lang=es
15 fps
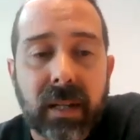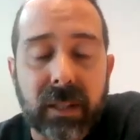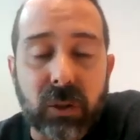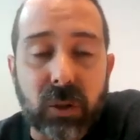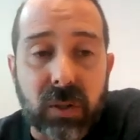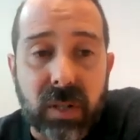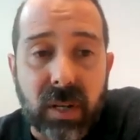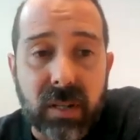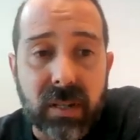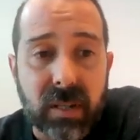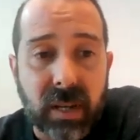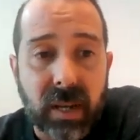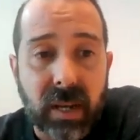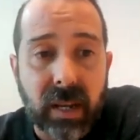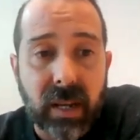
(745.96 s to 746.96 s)

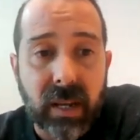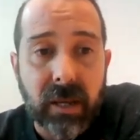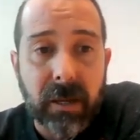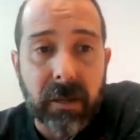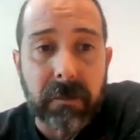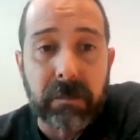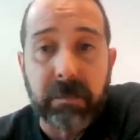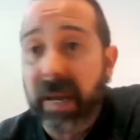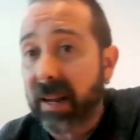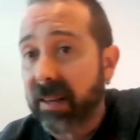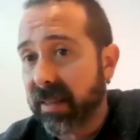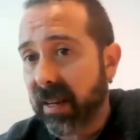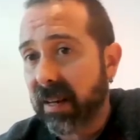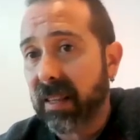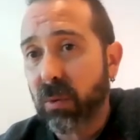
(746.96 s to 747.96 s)
Entonces, eh, para
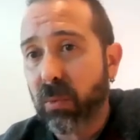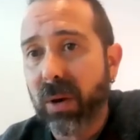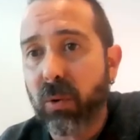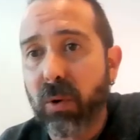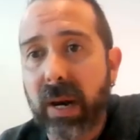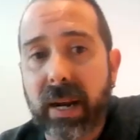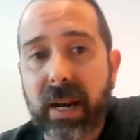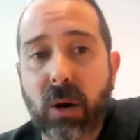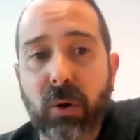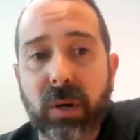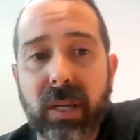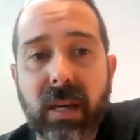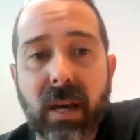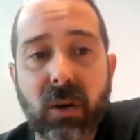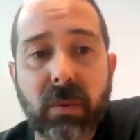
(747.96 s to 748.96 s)
hacer de nuevo la
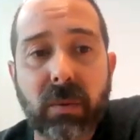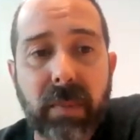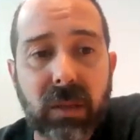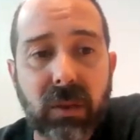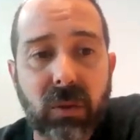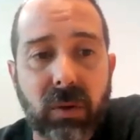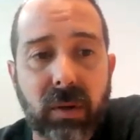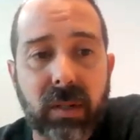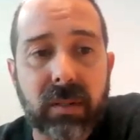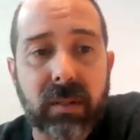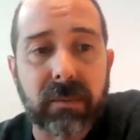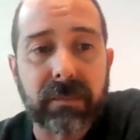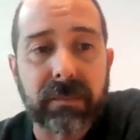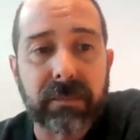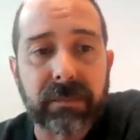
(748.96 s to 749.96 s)
analogía con
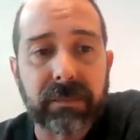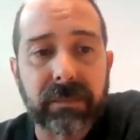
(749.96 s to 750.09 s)
vectores,